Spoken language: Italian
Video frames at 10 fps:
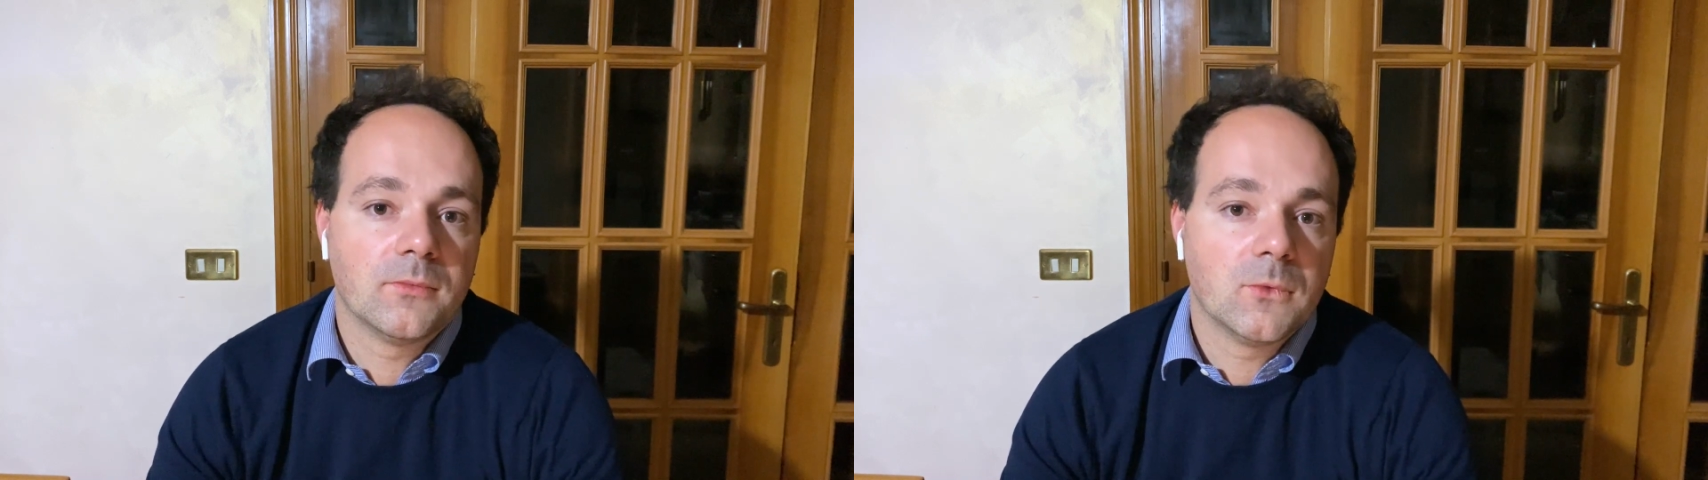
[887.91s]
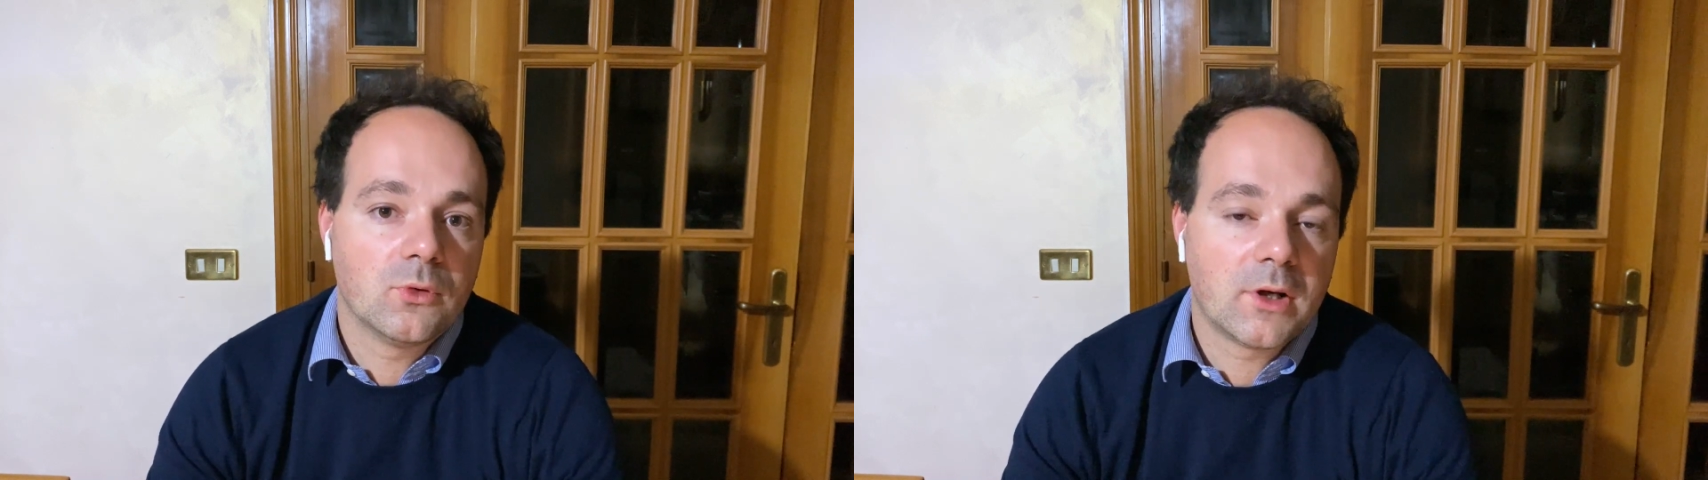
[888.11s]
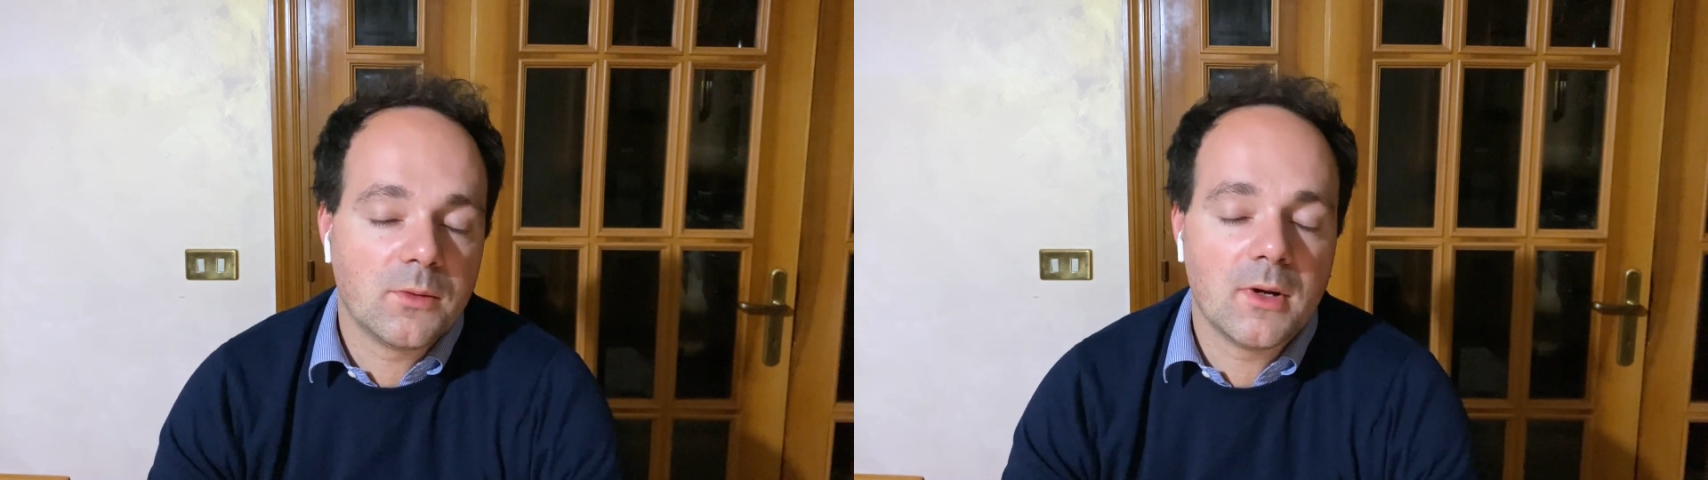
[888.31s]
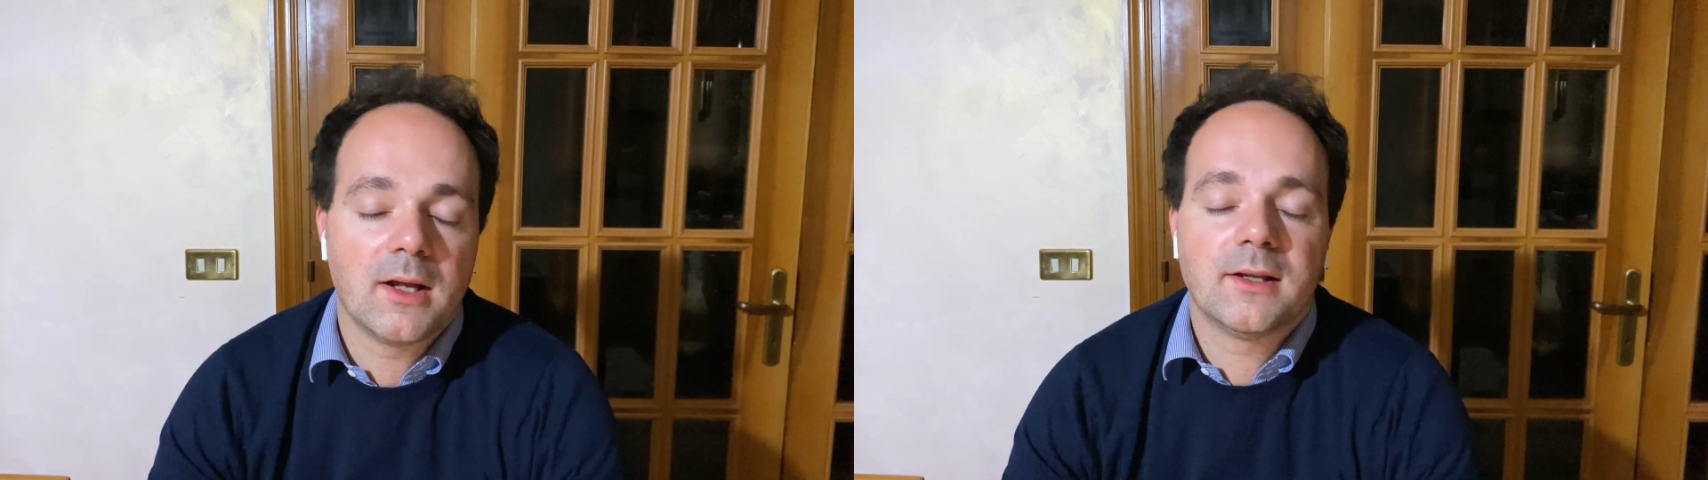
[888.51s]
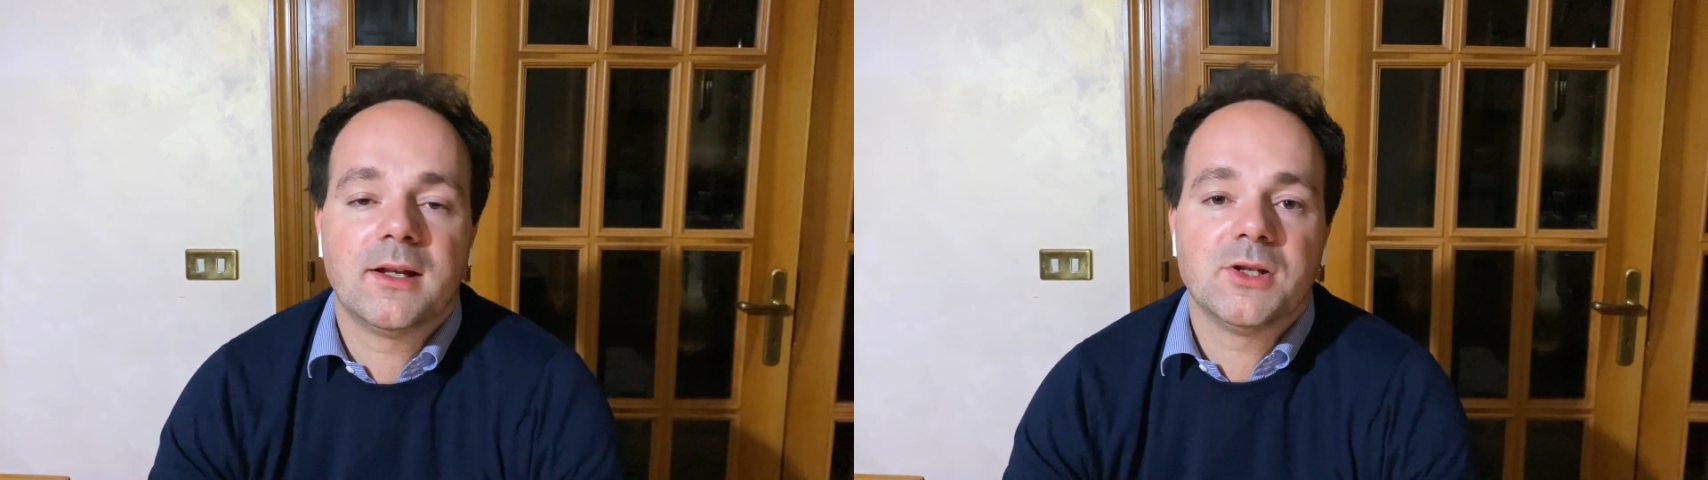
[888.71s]
non
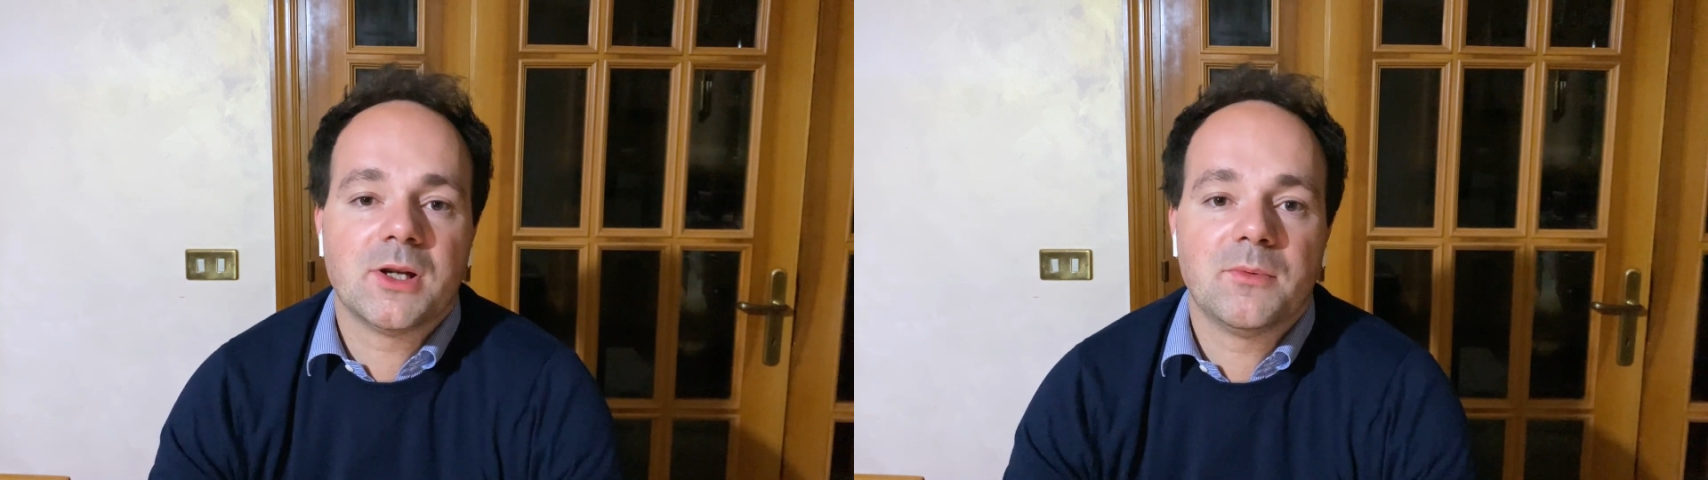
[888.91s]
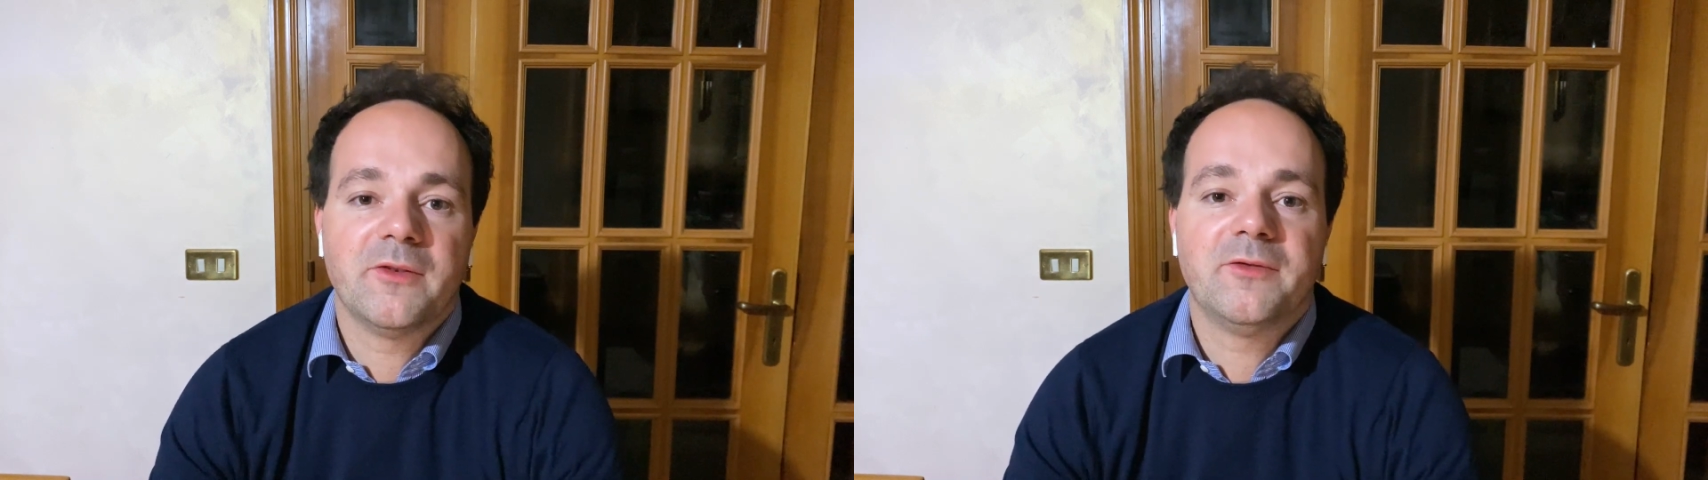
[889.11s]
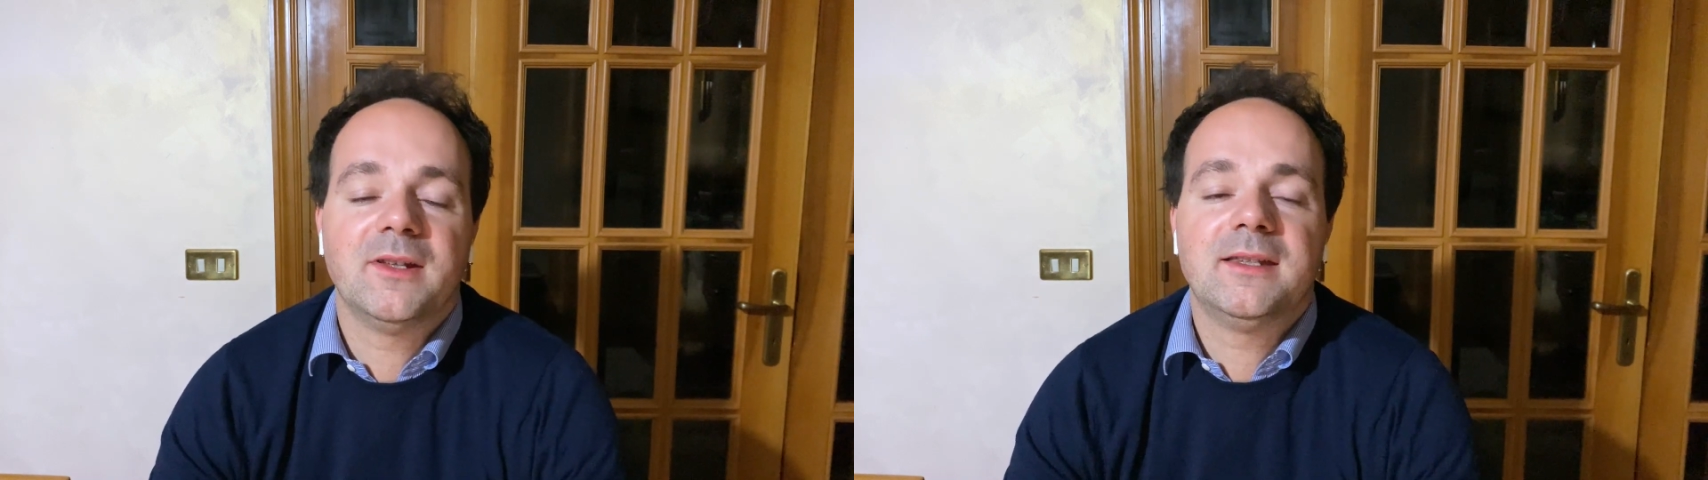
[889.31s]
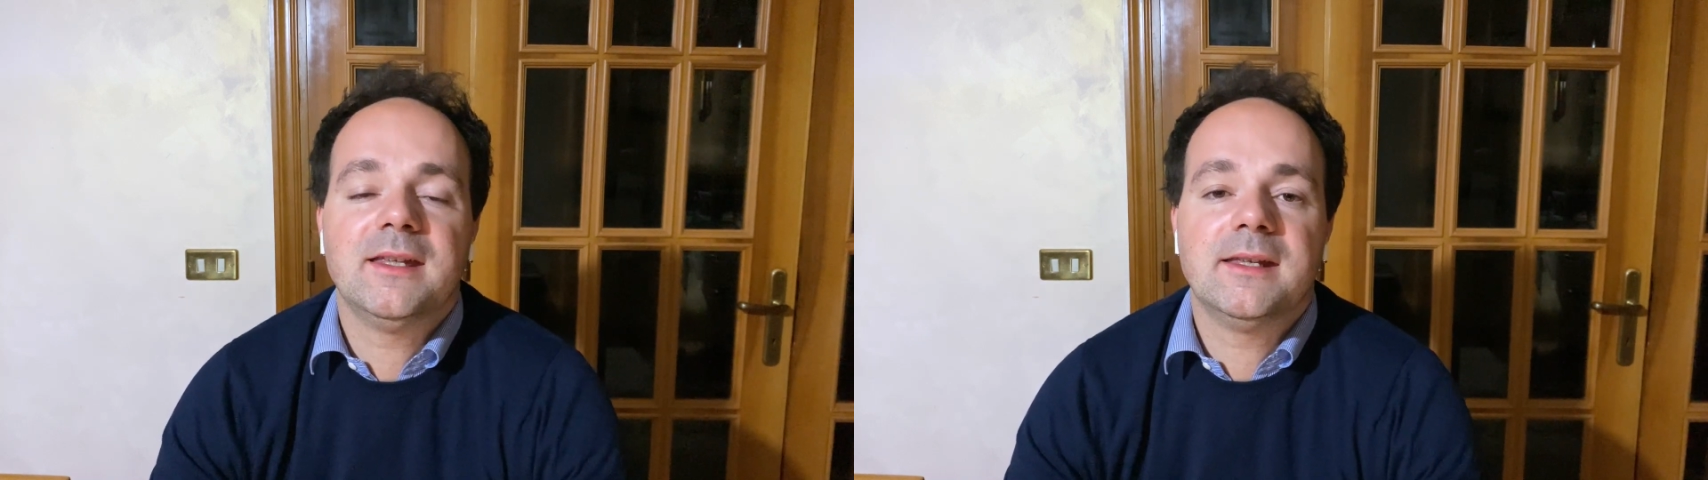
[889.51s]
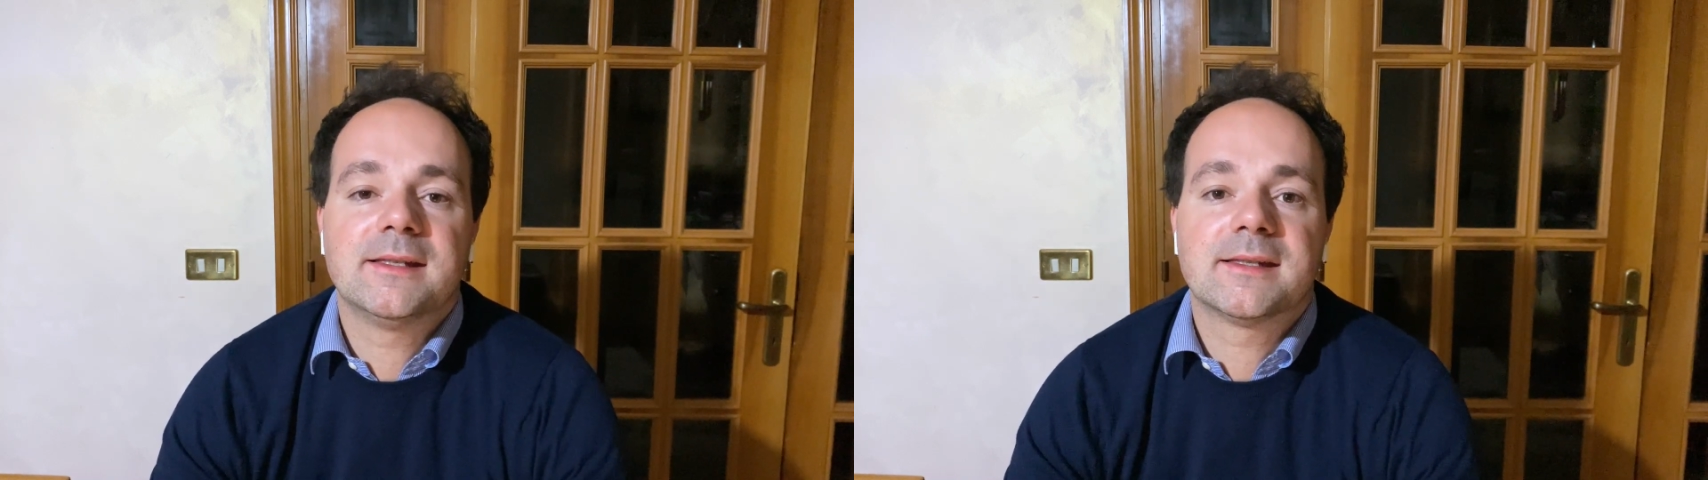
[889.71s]
riguarda diciamo,
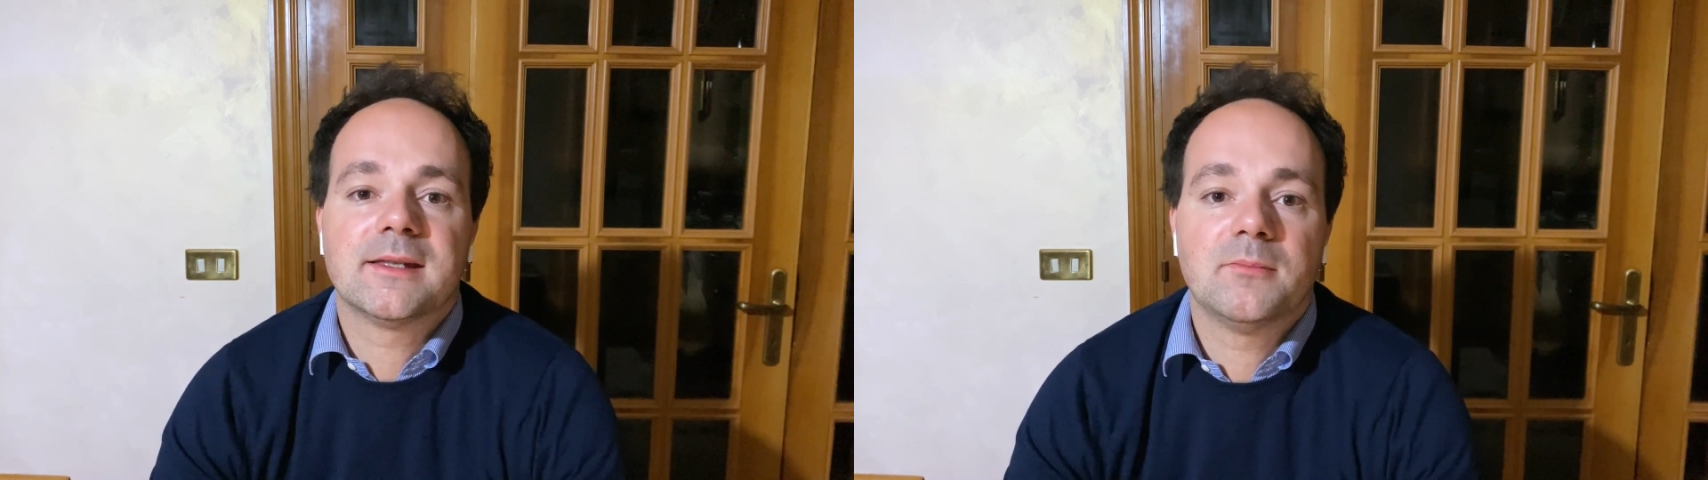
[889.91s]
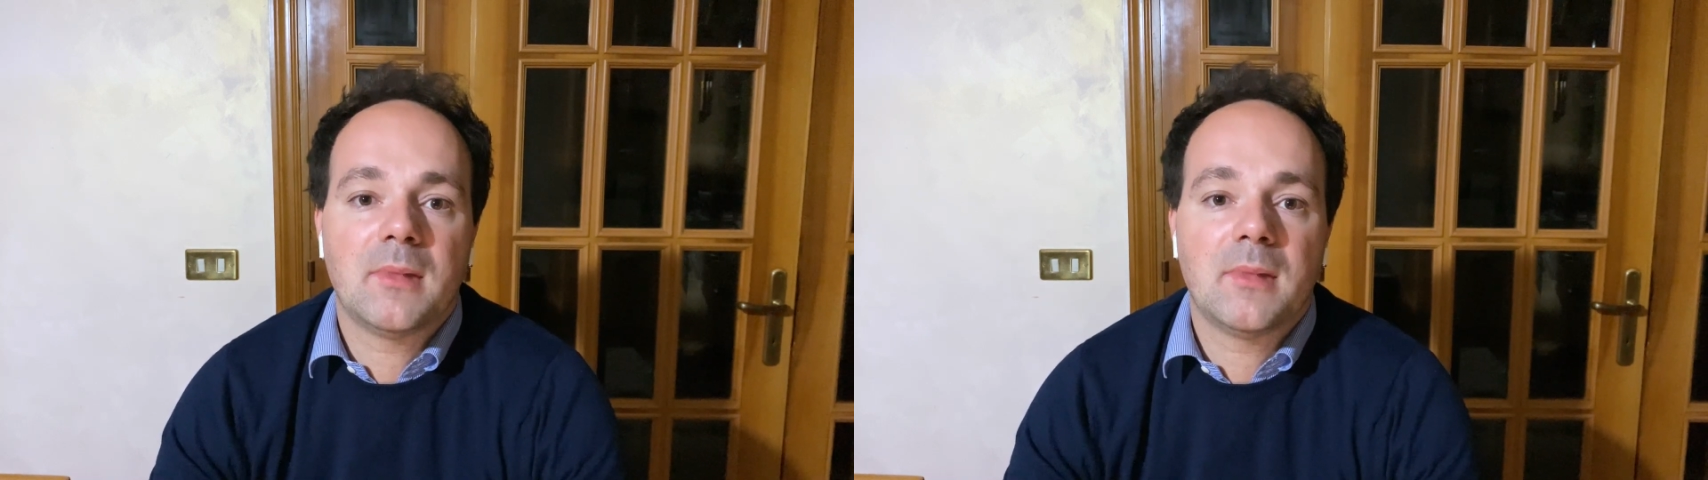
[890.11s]
FTX,